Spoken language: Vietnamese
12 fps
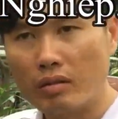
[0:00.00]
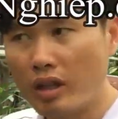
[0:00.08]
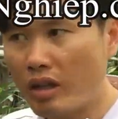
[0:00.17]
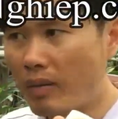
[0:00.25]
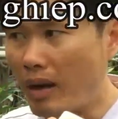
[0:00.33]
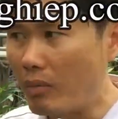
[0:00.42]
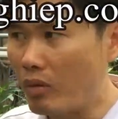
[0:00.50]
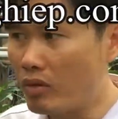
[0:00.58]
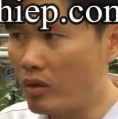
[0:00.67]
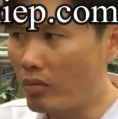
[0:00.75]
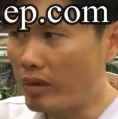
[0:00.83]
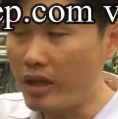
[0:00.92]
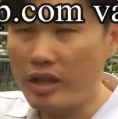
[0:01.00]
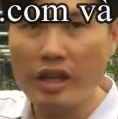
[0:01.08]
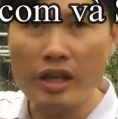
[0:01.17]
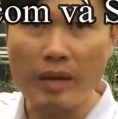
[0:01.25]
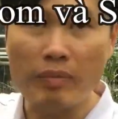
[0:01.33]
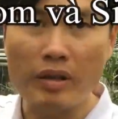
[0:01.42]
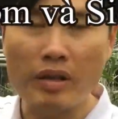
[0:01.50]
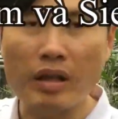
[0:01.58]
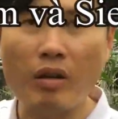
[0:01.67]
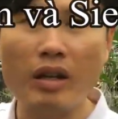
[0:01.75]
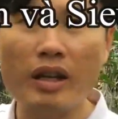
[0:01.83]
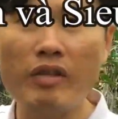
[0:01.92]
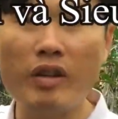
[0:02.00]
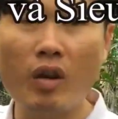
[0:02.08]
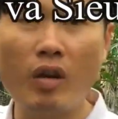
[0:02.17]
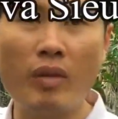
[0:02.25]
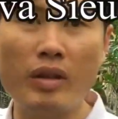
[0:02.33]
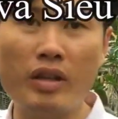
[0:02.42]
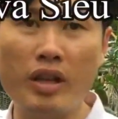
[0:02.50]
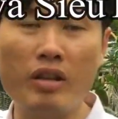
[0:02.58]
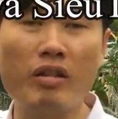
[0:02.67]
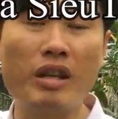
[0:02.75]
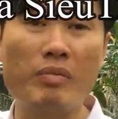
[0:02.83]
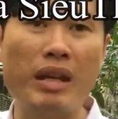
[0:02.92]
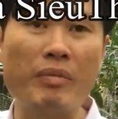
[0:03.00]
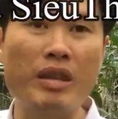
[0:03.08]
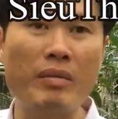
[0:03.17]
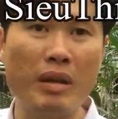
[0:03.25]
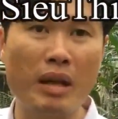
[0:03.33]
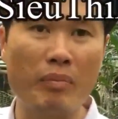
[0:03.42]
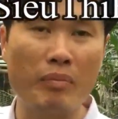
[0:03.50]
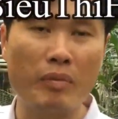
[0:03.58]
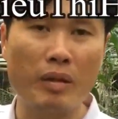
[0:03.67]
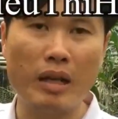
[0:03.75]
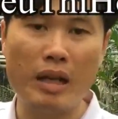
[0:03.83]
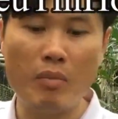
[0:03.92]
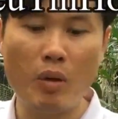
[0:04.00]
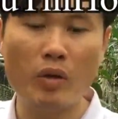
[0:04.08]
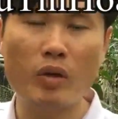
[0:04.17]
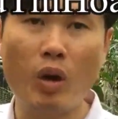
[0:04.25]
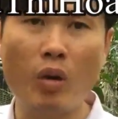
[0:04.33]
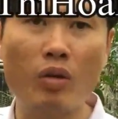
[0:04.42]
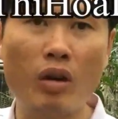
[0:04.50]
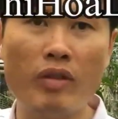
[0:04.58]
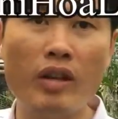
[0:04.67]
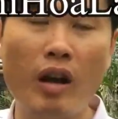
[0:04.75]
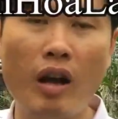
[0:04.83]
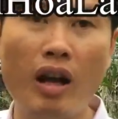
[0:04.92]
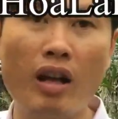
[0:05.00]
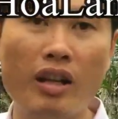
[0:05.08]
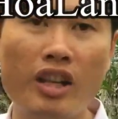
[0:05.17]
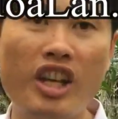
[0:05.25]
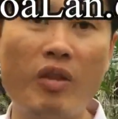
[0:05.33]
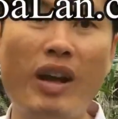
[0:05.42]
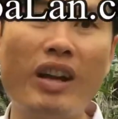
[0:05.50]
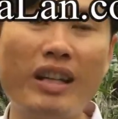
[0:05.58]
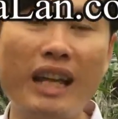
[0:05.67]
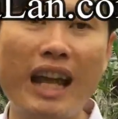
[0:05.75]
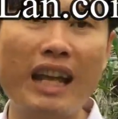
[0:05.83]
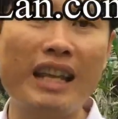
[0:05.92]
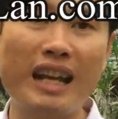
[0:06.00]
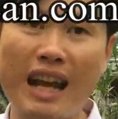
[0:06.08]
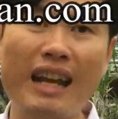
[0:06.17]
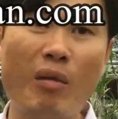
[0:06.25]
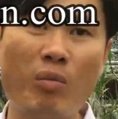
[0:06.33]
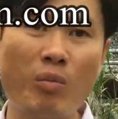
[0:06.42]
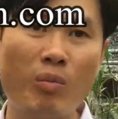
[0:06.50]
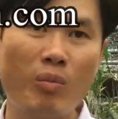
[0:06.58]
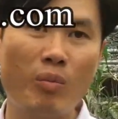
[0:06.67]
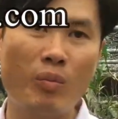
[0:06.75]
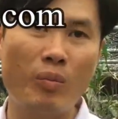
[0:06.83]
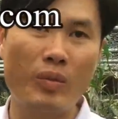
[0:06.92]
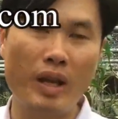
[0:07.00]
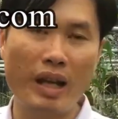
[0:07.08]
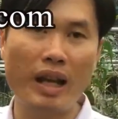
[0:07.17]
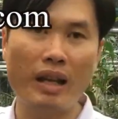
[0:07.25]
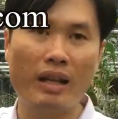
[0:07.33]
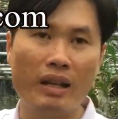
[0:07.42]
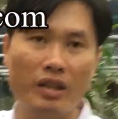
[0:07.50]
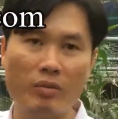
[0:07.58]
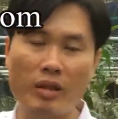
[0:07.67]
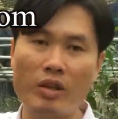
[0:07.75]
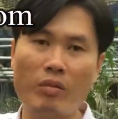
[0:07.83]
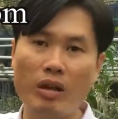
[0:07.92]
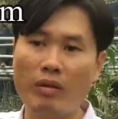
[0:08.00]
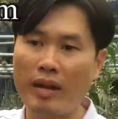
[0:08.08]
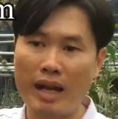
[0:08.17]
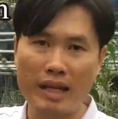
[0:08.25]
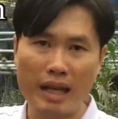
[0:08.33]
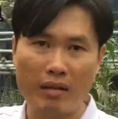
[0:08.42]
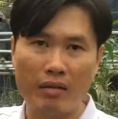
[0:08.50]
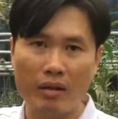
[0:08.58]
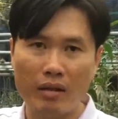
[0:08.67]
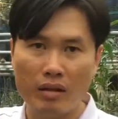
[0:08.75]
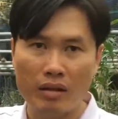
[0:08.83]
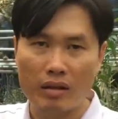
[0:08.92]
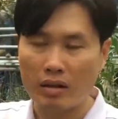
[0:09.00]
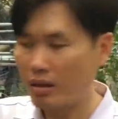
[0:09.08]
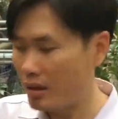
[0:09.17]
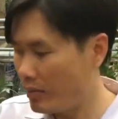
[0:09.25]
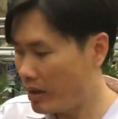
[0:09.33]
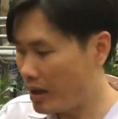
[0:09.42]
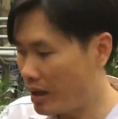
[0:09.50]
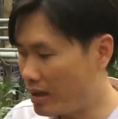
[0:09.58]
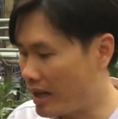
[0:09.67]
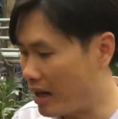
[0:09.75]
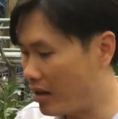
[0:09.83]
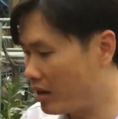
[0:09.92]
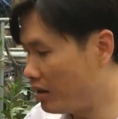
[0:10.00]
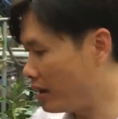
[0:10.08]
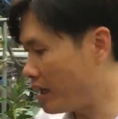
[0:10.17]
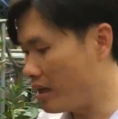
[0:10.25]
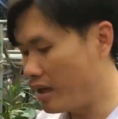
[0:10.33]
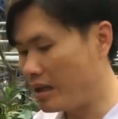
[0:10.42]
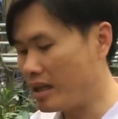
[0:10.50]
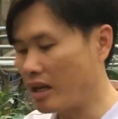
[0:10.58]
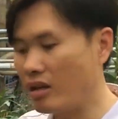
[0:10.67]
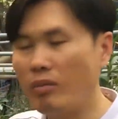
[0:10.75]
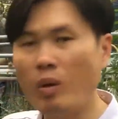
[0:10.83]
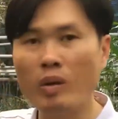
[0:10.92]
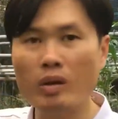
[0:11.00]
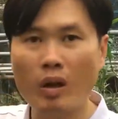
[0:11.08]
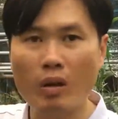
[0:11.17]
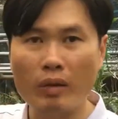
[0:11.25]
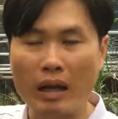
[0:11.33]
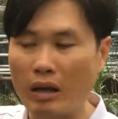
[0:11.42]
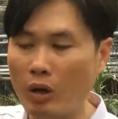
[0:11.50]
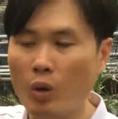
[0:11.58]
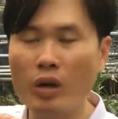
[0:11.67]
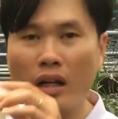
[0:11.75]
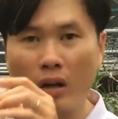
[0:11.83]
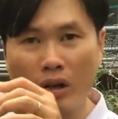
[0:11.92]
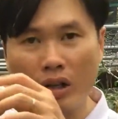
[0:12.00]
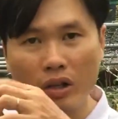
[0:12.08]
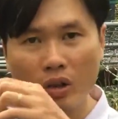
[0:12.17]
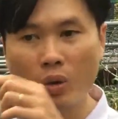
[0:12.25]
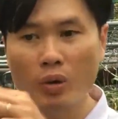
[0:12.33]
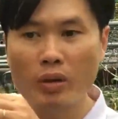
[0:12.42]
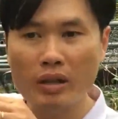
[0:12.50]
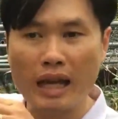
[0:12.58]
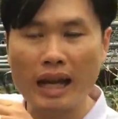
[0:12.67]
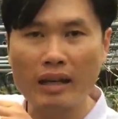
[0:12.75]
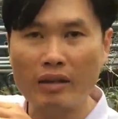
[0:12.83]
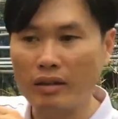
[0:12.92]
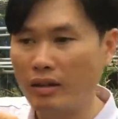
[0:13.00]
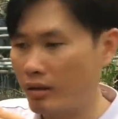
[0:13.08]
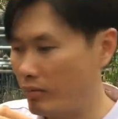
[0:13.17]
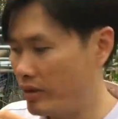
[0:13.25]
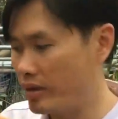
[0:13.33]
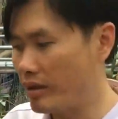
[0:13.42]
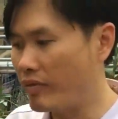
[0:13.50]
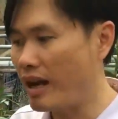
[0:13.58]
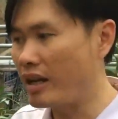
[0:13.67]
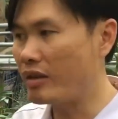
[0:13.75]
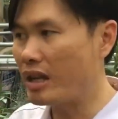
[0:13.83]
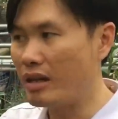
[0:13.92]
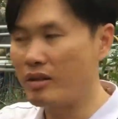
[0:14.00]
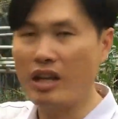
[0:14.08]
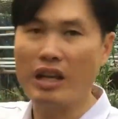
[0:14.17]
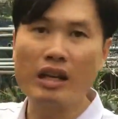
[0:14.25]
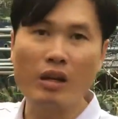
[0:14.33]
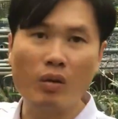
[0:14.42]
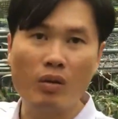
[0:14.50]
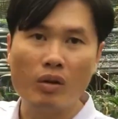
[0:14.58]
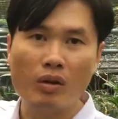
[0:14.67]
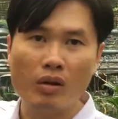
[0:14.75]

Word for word: Nếu các bạn muốn dùng cái này chuyên nghiệp thì coi cái video mà chị con diệp sáp chuyên nghiệp, lấy Movento, Convidor vào khoảng SK và Canon, nhớ nha, chúng ta dùng cái đó pha với nhau. Nhưng mà giờ sẵn có cái nước này, giờ sẵn có Movento đã khui rồi, khui chai rồi, mình sẽ pha vô đây giờ chị này luôn,